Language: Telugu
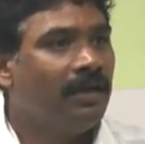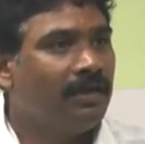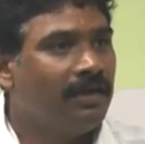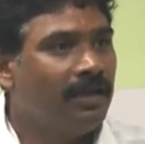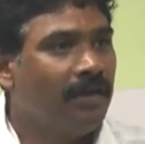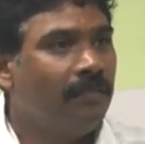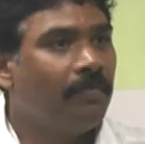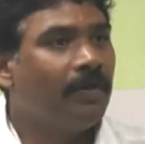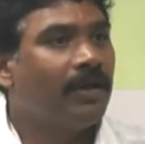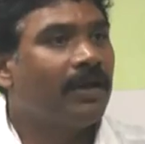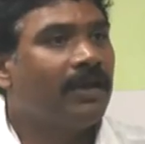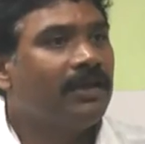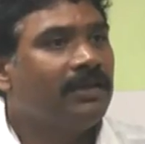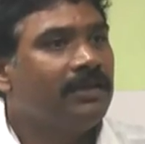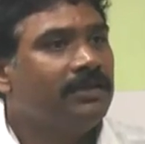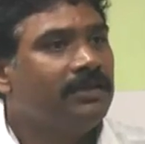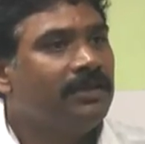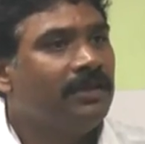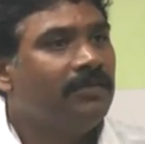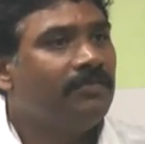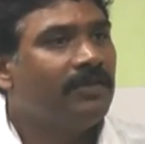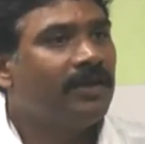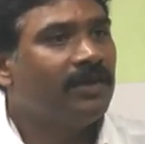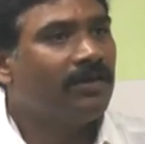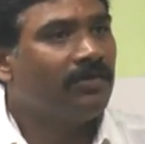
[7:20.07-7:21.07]
దీపారాధన
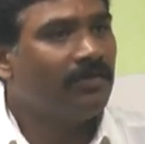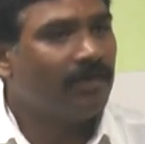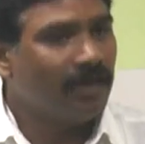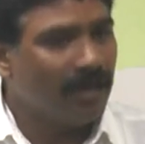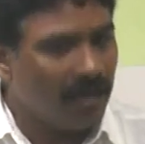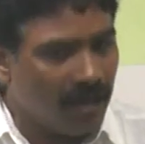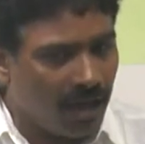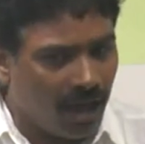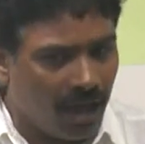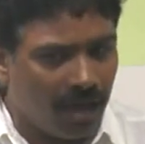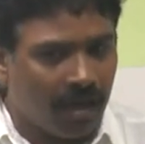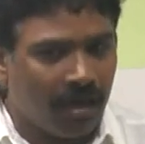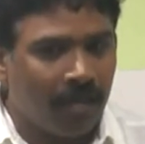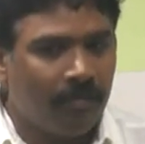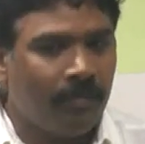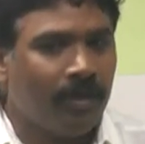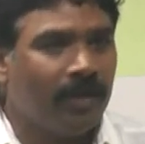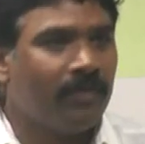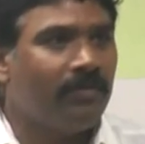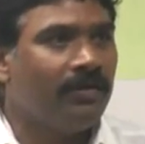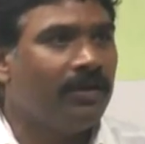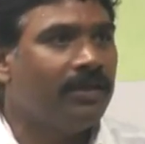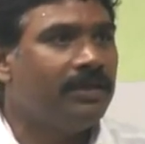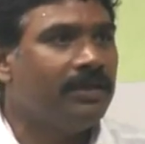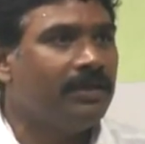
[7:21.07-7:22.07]
చేయమంటామని నా
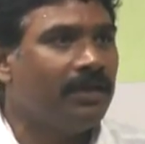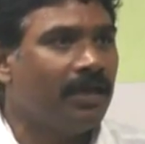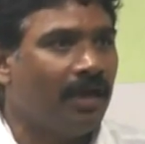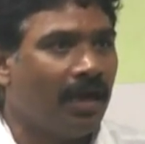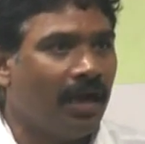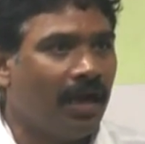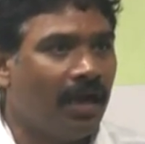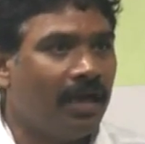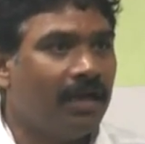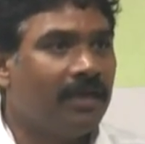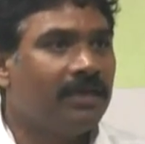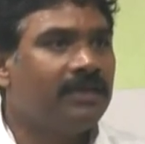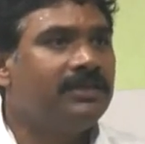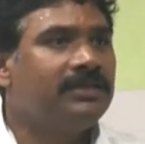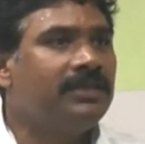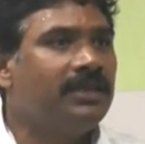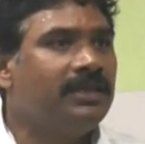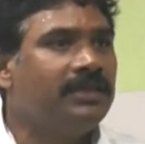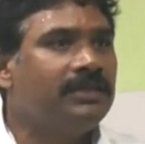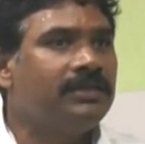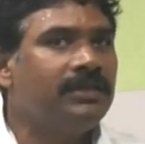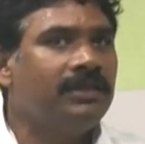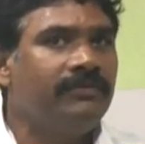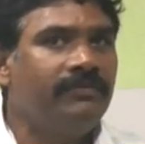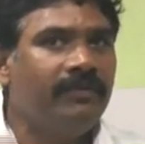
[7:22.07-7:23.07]
నమ్మకం అది ఆయనకి
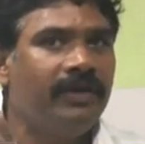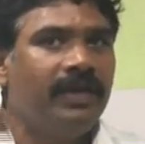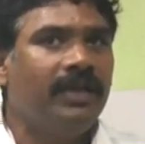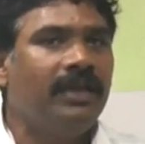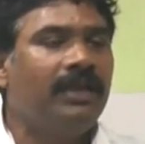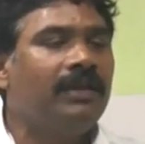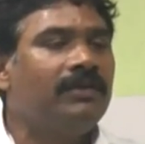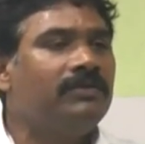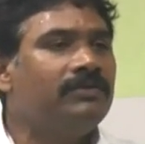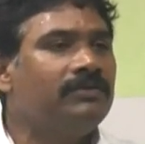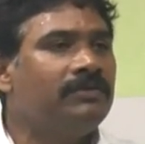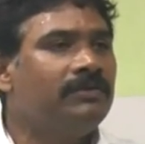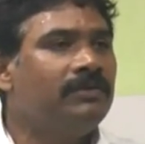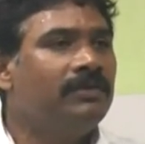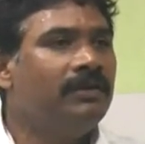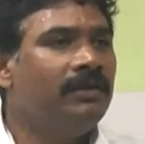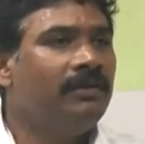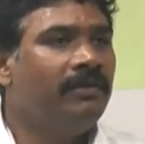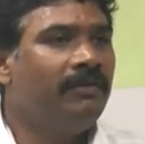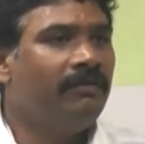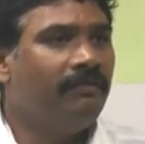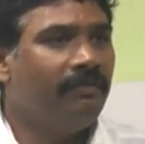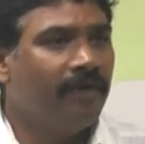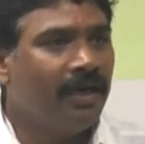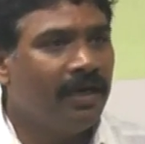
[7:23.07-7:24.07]
చేసి వెళ్ళాను
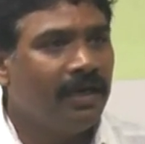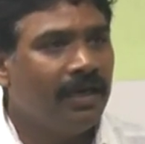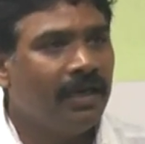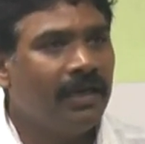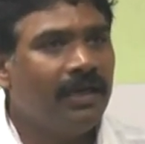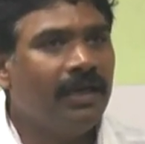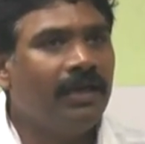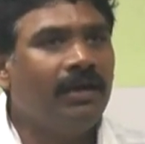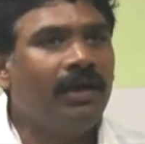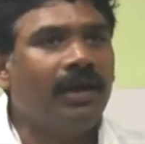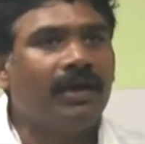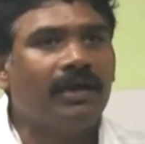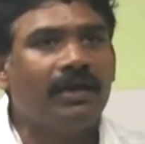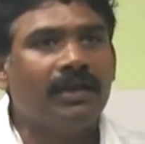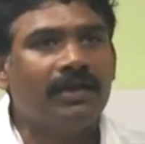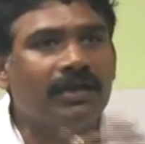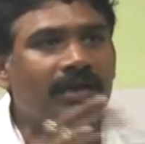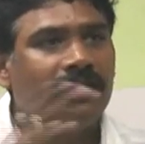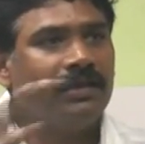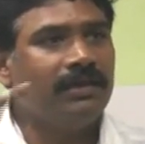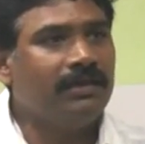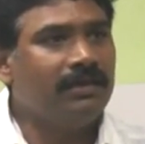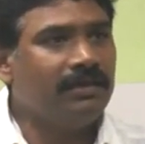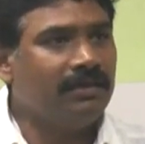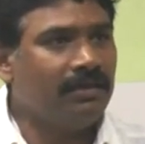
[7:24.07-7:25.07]
వెంటనే
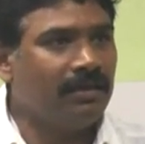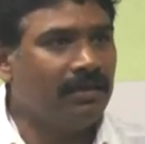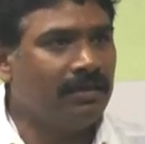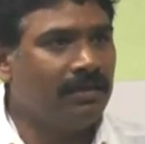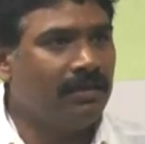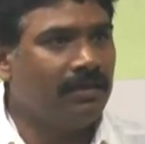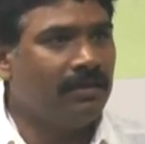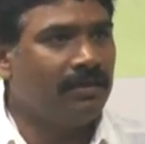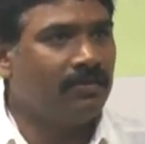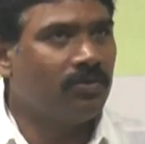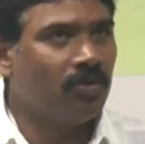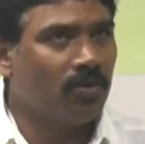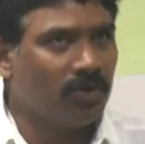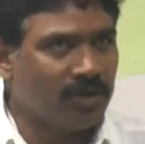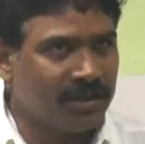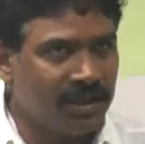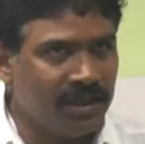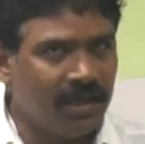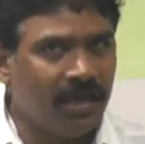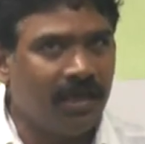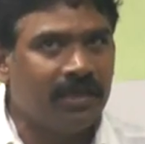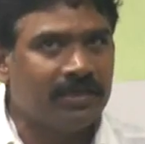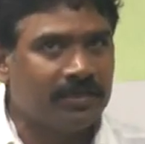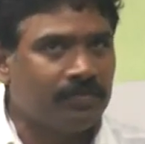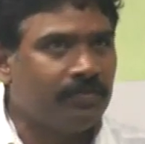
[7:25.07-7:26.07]
అక్కడికి తులసి
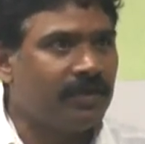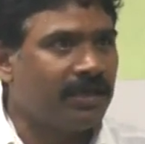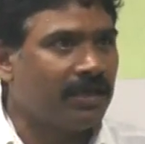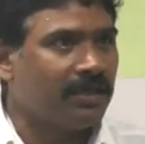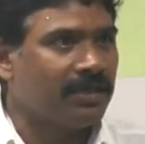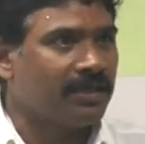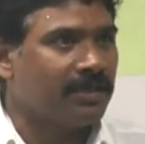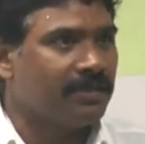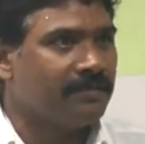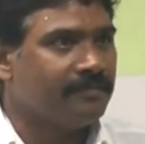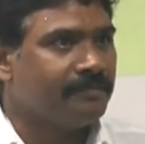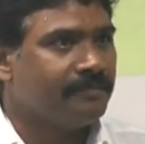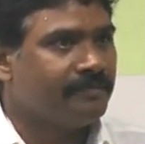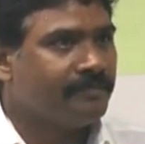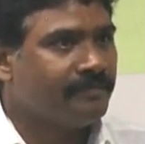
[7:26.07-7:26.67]
హాస్పిటల్కి